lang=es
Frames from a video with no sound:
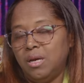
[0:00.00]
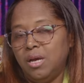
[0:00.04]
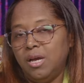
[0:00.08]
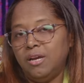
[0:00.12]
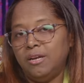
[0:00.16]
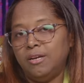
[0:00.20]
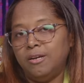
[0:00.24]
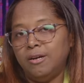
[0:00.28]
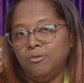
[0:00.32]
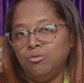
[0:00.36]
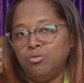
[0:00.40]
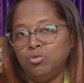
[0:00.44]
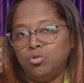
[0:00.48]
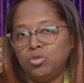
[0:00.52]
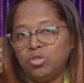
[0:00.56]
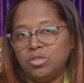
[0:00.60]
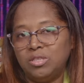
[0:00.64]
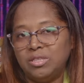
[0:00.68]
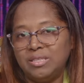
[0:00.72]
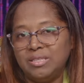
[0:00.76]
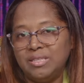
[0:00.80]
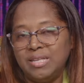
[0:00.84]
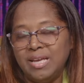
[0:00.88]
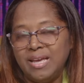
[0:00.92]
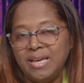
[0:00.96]
en que
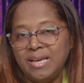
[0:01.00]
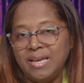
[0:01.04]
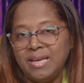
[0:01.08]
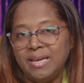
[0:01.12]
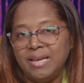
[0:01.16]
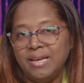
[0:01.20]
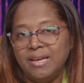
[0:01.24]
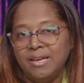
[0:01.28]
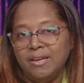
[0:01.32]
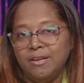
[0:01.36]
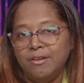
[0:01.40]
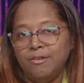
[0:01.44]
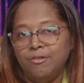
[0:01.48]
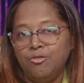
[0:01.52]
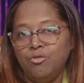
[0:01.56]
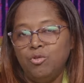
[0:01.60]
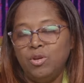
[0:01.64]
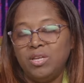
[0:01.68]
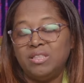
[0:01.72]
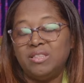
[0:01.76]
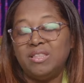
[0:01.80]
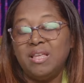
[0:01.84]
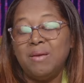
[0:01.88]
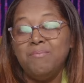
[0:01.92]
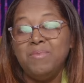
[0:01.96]
usted no
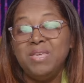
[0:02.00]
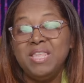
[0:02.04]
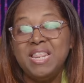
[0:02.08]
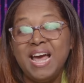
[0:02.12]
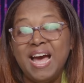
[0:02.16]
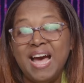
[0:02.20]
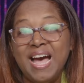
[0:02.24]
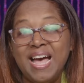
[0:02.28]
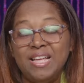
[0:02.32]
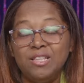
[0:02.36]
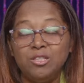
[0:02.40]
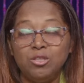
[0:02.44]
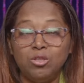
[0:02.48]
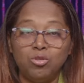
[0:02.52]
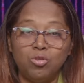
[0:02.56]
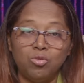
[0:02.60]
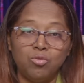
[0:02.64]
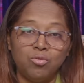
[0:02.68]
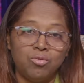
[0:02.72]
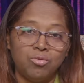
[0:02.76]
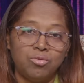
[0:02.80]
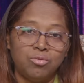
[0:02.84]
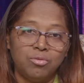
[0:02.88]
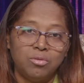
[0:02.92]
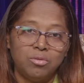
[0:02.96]
esté
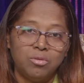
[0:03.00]
mirando,